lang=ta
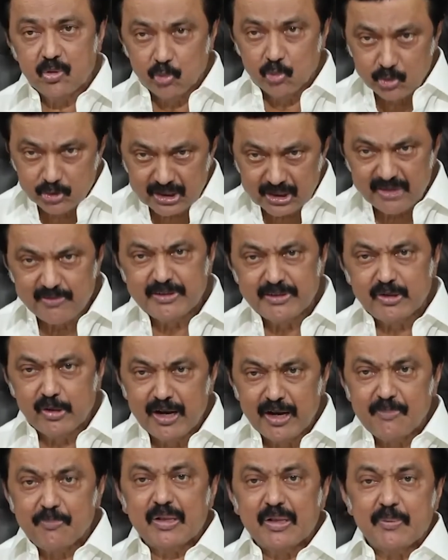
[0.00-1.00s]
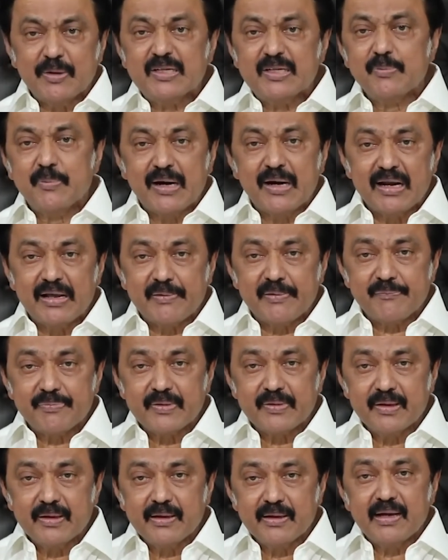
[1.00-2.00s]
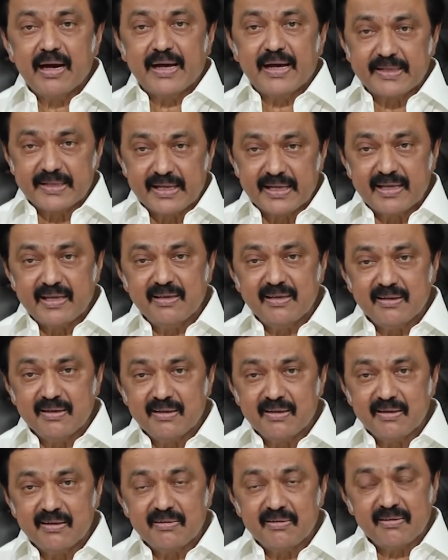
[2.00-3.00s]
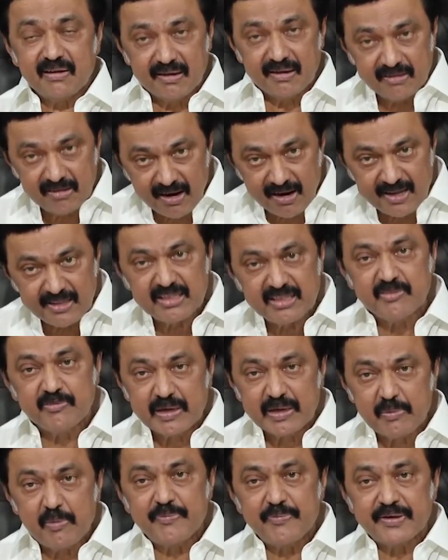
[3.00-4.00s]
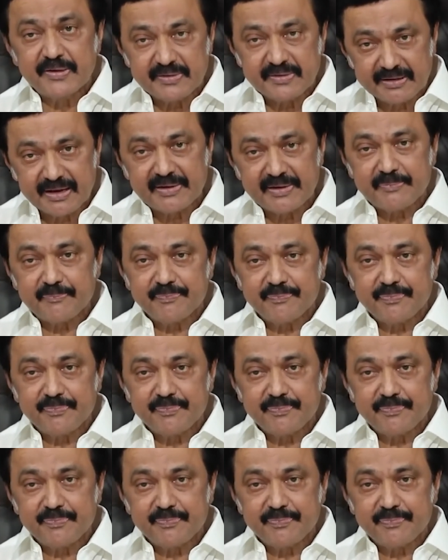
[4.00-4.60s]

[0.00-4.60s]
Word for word: உத்தரவிட்டுள்ள என்பது மட்டுமல்ல அதனை கண்காணித்து வருபவன் நான்